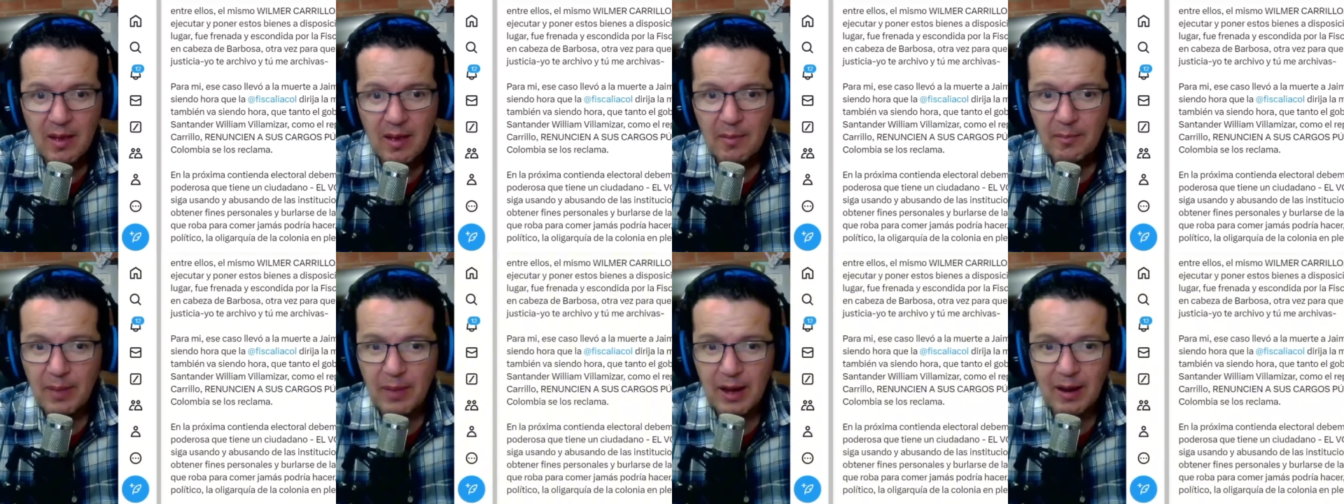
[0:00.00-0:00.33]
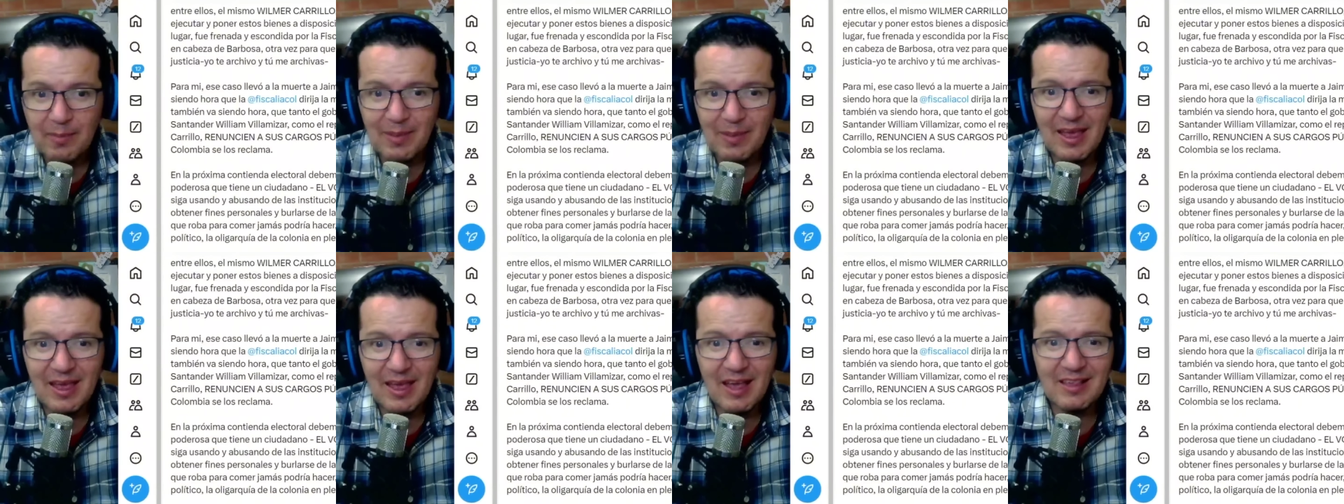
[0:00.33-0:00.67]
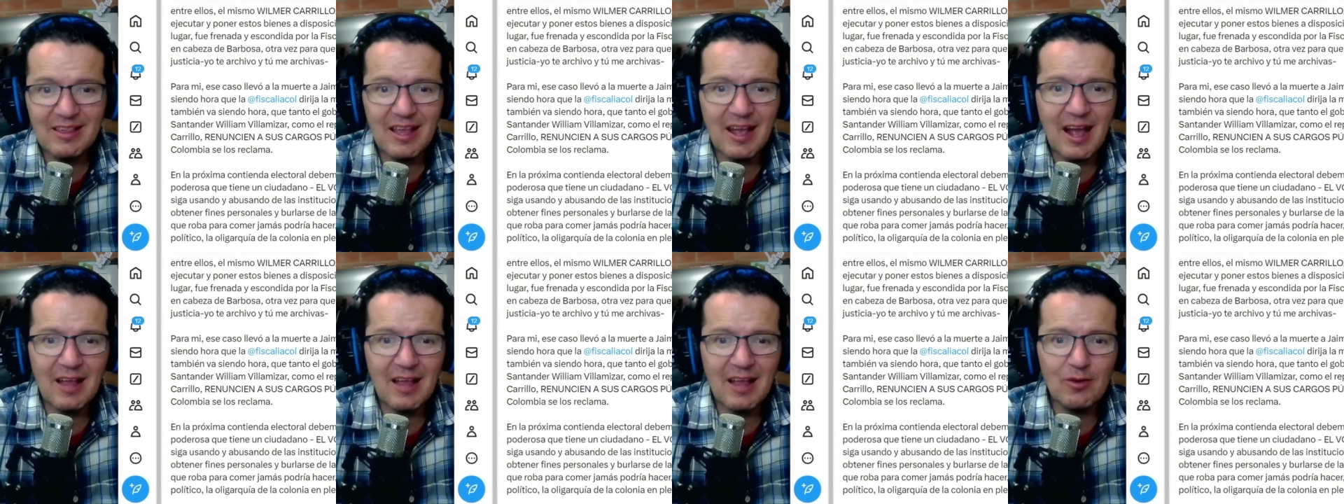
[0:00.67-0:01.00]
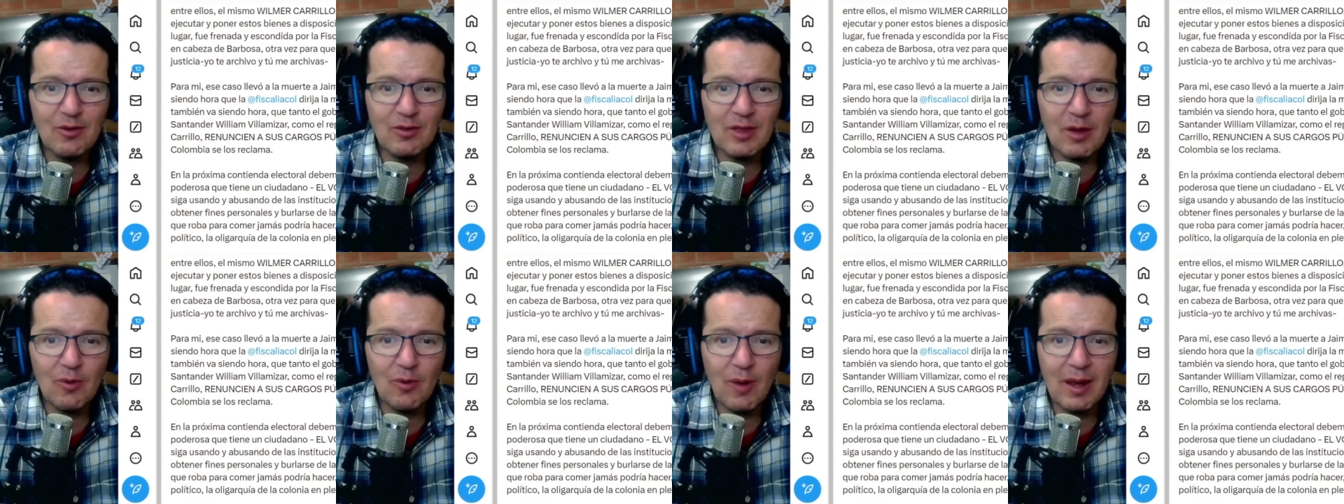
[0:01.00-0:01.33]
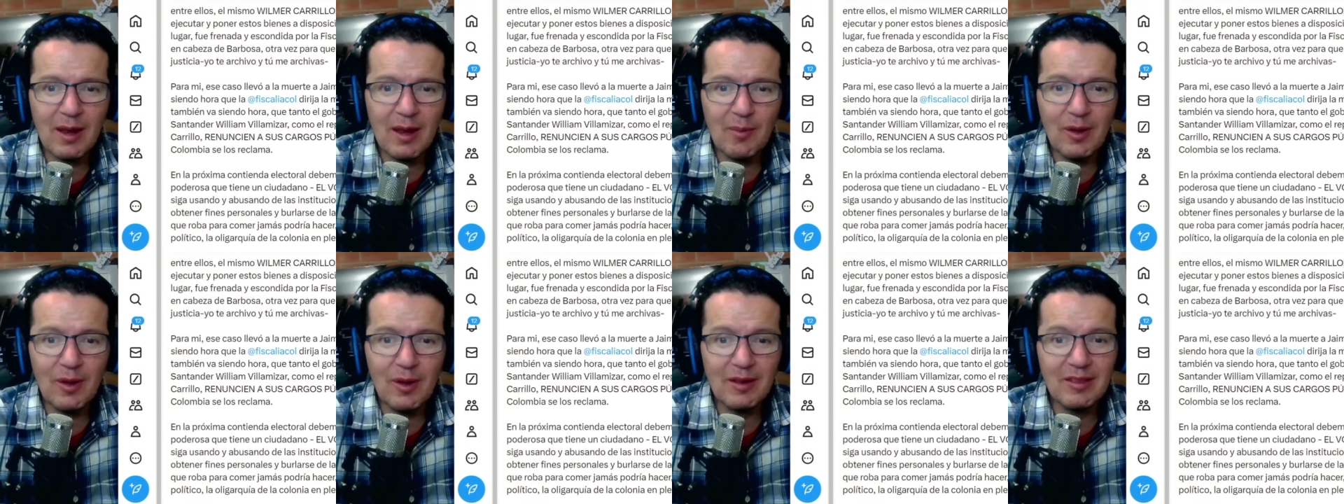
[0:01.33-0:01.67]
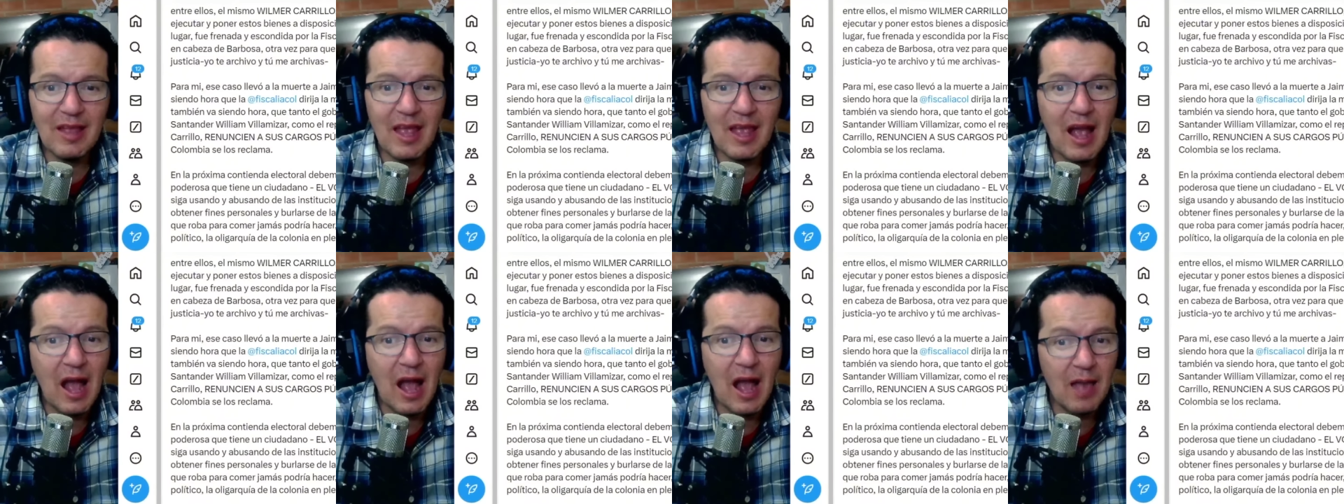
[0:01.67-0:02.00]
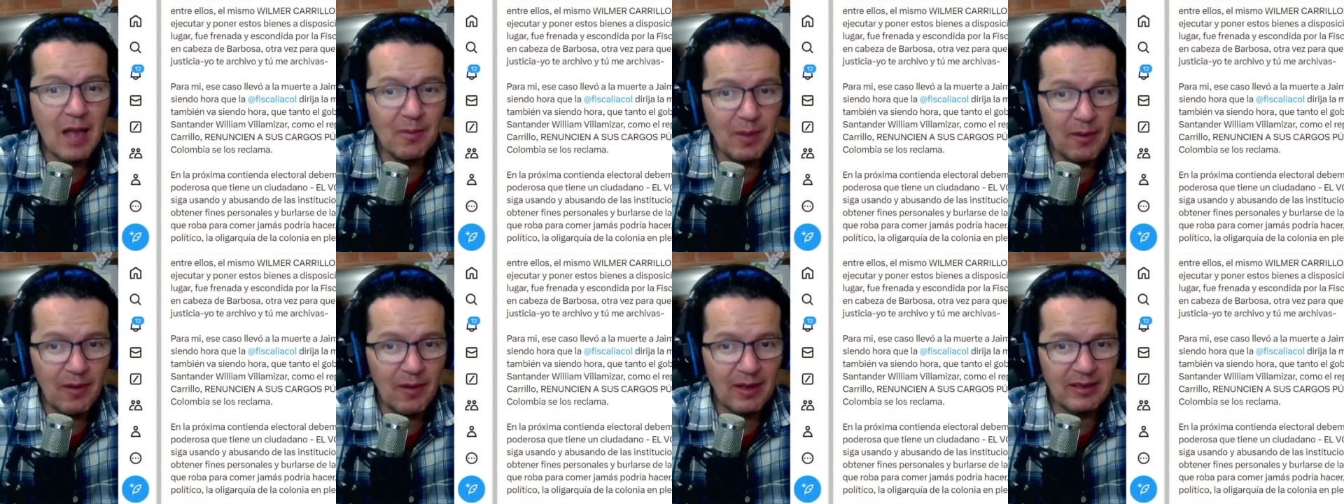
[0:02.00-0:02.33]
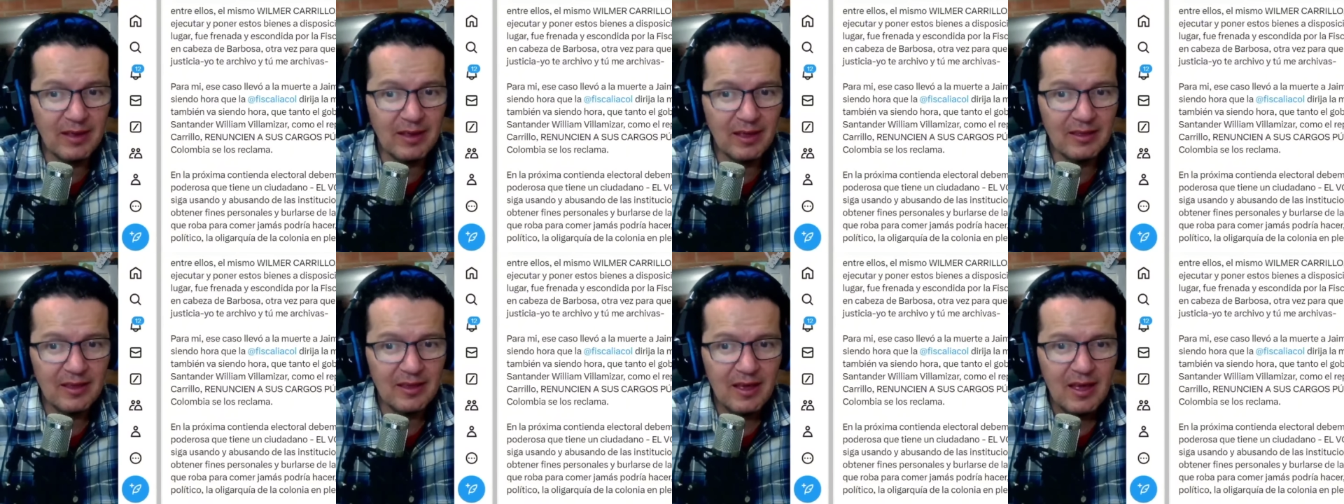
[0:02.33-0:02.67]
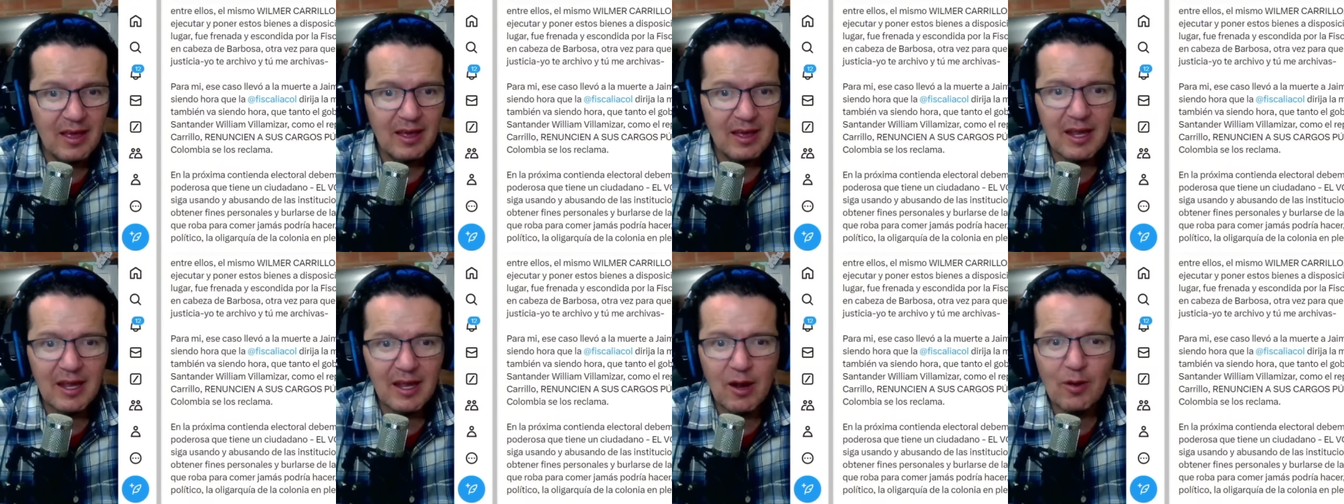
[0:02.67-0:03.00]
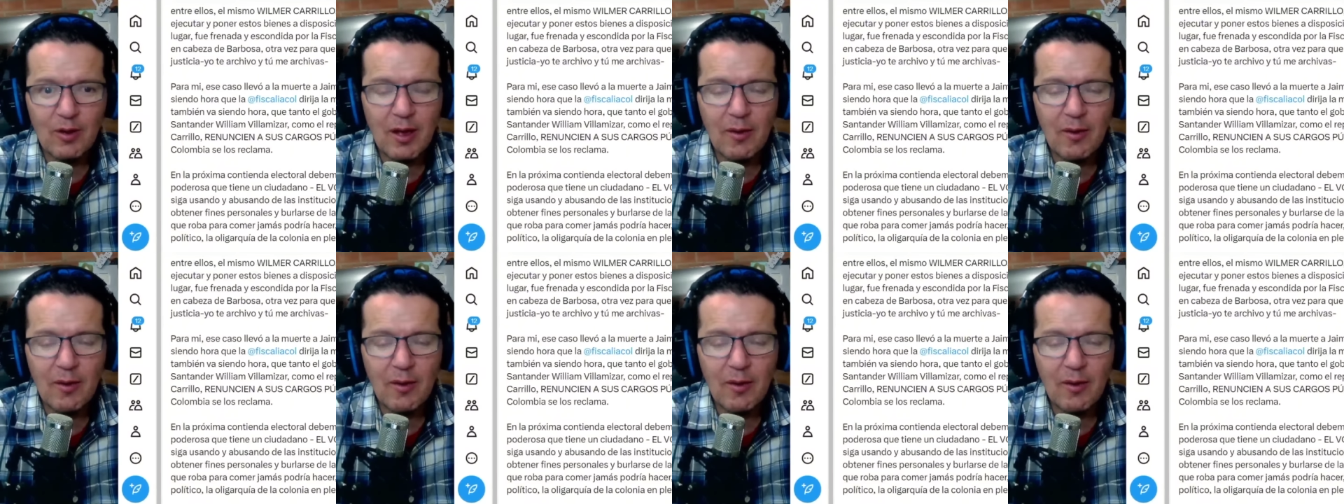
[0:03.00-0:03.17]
Para mí este caso llevó a la muerte de Jaime Vázquez. Creo que